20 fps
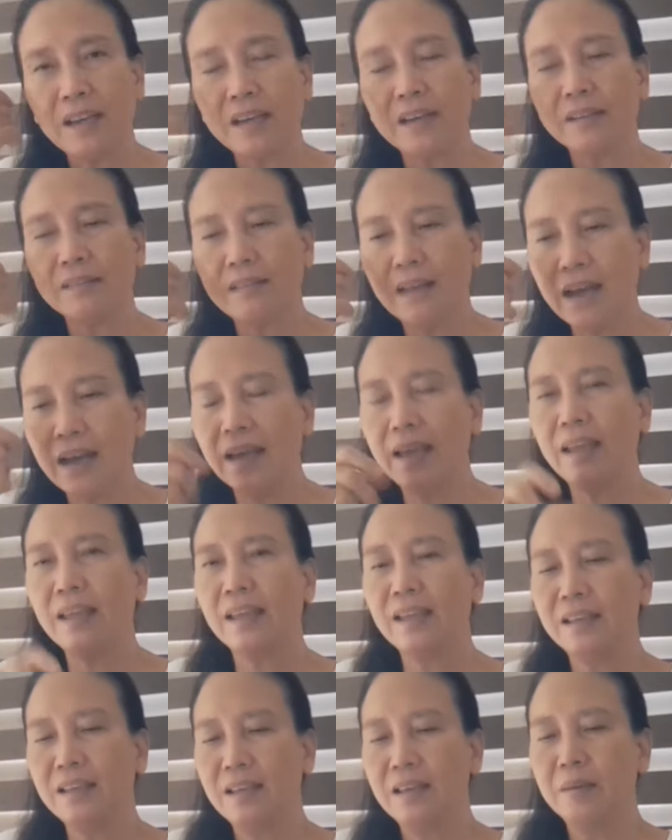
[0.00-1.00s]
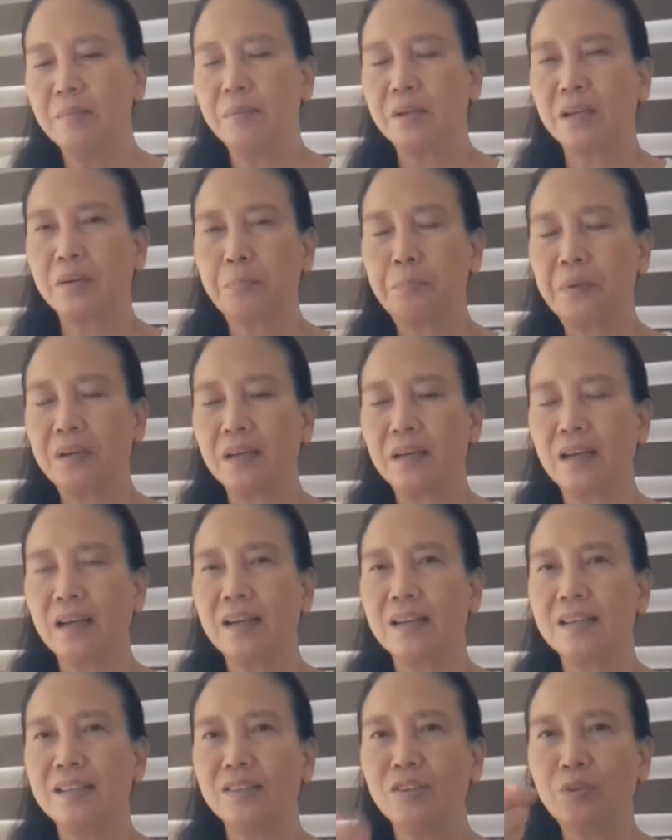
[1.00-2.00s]
hair dye. Pero pagka
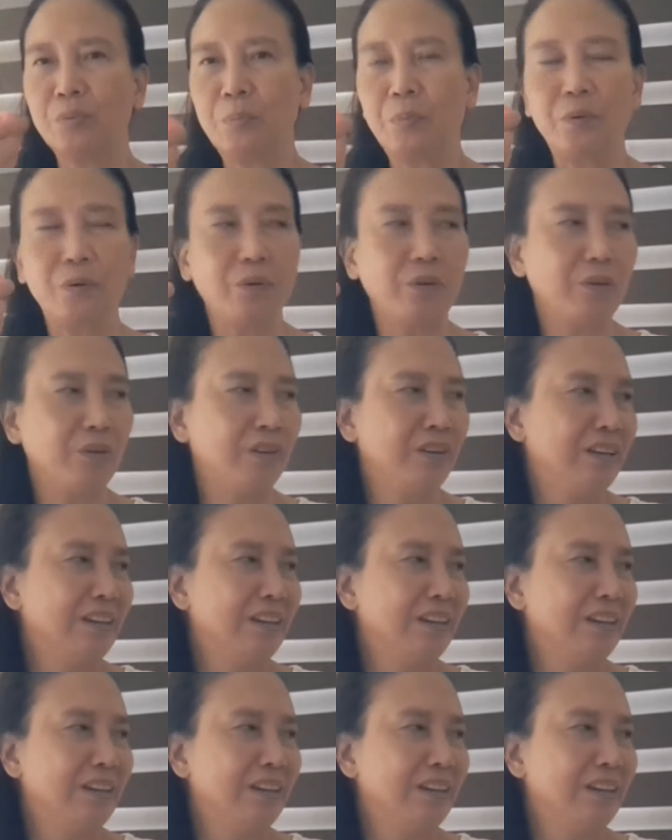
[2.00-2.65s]
ganito po,